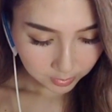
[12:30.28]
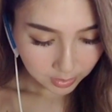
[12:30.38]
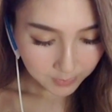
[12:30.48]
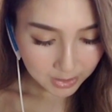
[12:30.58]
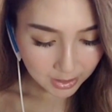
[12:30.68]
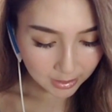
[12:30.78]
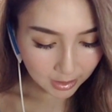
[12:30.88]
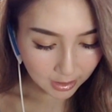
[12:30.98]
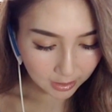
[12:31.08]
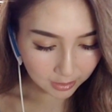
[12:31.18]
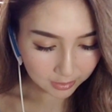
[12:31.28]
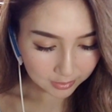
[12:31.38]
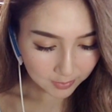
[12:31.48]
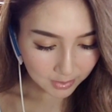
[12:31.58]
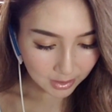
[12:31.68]
闇ないや
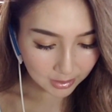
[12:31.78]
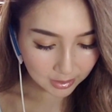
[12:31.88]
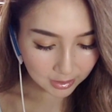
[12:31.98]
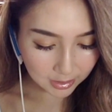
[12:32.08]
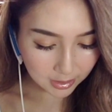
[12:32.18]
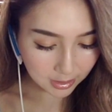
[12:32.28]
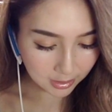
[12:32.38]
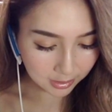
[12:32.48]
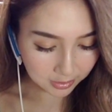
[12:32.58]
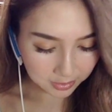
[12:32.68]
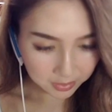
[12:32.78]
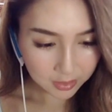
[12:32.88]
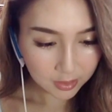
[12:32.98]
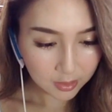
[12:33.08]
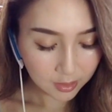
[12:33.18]
ん、闇ないやないかい。
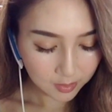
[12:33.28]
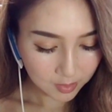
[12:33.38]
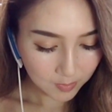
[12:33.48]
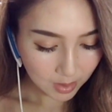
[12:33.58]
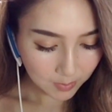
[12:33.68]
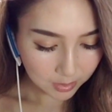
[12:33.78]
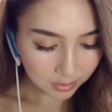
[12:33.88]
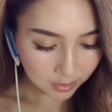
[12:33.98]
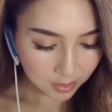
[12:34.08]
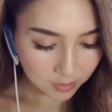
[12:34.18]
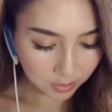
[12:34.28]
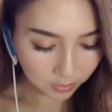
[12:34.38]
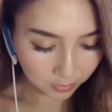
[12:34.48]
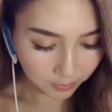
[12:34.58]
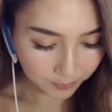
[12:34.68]
まあまあ大丈夫だ
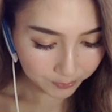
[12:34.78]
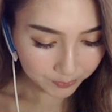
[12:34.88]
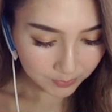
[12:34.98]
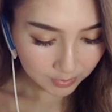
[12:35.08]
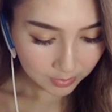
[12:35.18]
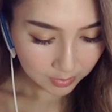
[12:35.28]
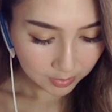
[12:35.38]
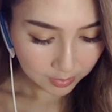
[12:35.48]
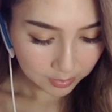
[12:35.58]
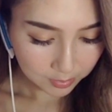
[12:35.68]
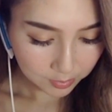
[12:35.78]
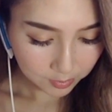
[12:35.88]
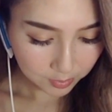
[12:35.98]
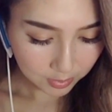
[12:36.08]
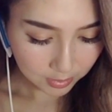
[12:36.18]
ろ
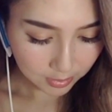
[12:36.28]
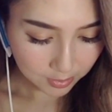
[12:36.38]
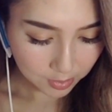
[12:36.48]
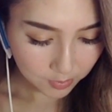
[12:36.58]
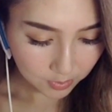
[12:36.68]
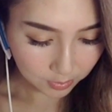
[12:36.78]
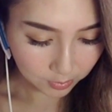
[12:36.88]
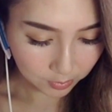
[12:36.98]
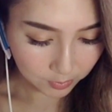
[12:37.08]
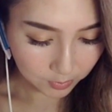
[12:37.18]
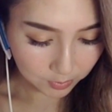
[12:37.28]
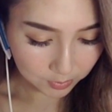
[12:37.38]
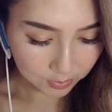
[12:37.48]
う、そんな大丈夫だと思う。